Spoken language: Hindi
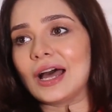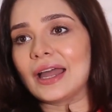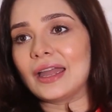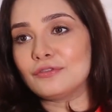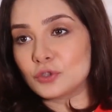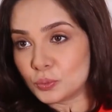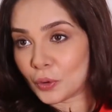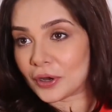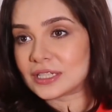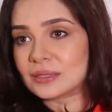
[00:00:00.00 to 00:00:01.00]
आई हैव टू
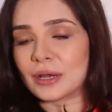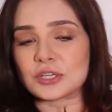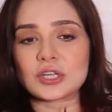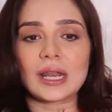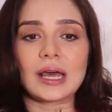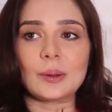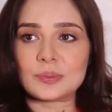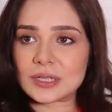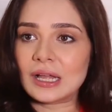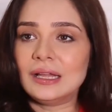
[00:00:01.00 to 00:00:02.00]
बॉयज़ माशा
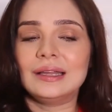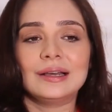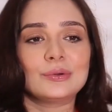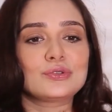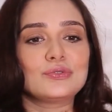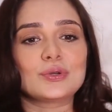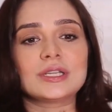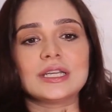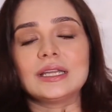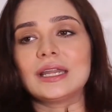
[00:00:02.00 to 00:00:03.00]
हमज़ा हु
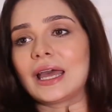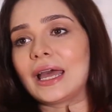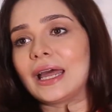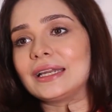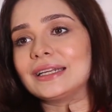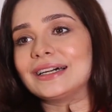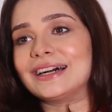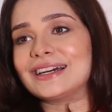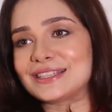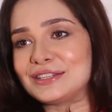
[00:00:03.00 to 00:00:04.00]
इज़ एंड
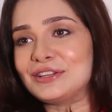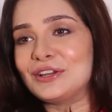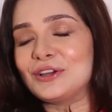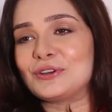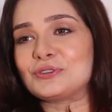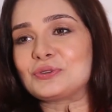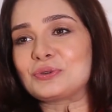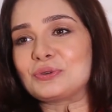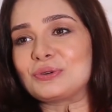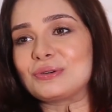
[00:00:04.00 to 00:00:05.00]
हसन
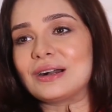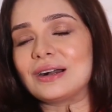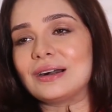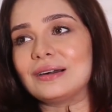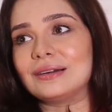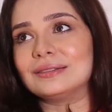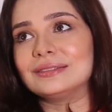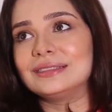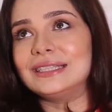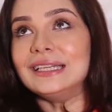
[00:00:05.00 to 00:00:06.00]
जो
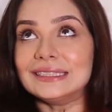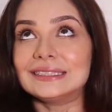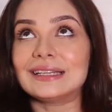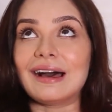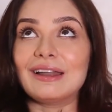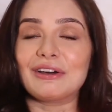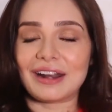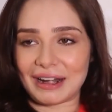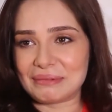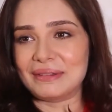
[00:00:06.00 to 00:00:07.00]
uh, तीन साल
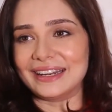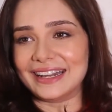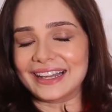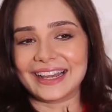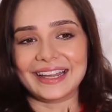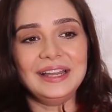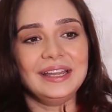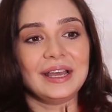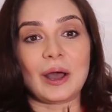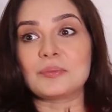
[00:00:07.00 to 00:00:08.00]
और आठ महीने का
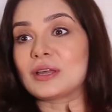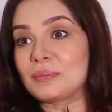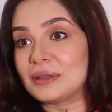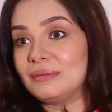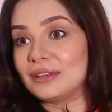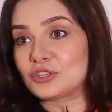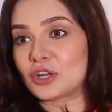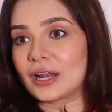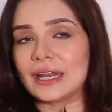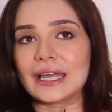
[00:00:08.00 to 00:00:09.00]
है हमजा भी
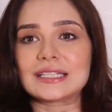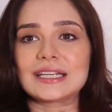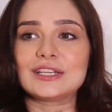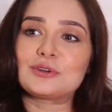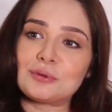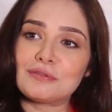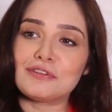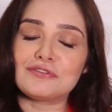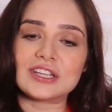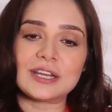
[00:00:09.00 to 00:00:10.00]
इनशाला नेक्स्ट ईयर इज़ गोना बी
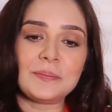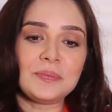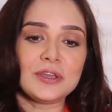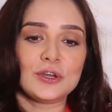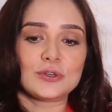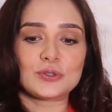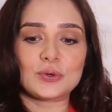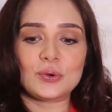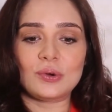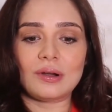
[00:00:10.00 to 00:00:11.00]
फिफ्टीन सो